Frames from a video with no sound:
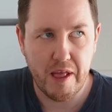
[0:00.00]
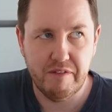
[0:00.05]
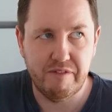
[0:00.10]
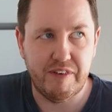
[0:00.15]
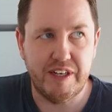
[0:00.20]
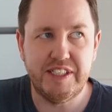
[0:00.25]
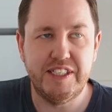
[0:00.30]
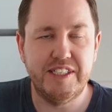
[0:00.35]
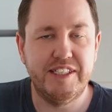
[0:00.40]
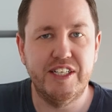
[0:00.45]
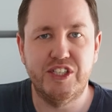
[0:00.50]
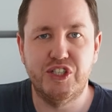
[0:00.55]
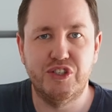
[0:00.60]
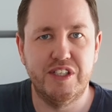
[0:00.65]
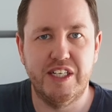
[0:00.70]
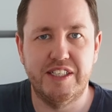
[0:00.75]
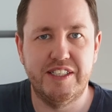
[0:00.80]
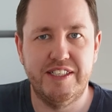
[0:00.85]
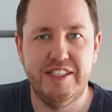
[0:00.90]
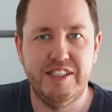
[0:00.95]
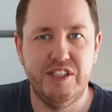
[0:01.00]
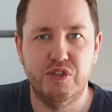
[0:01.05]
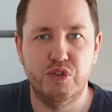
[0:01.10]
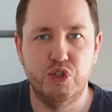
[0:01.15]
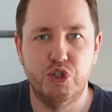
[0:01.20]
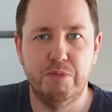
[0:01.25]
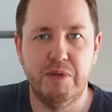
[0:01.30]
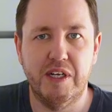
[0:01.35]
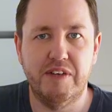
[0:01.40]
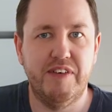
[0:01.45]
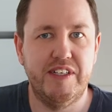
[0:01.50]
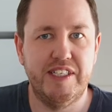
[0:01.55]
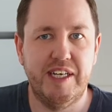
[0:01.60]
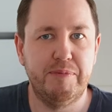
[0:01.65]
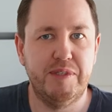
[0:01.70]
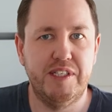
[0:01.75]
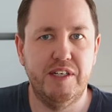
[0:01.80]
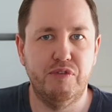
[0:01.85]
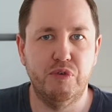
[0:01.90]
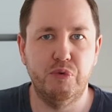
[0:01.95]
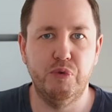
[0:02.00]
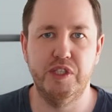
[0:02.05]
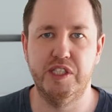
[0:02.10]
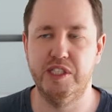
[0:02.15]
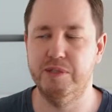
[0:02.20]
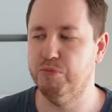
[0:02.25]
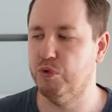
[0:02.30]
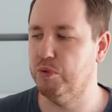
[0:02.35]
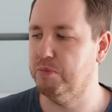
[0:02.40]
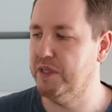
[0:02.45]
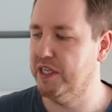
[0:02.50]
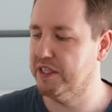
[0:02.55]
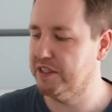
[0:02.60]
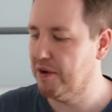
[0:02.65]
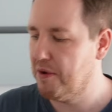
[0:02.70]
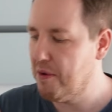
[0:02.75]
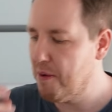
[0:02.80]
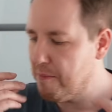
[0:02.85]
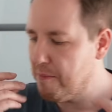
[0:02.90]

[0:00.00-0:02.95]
Weiß ich jetzt schon, dass es nicht so schmeckt, weil ich habe es ja vor kurzem probiert.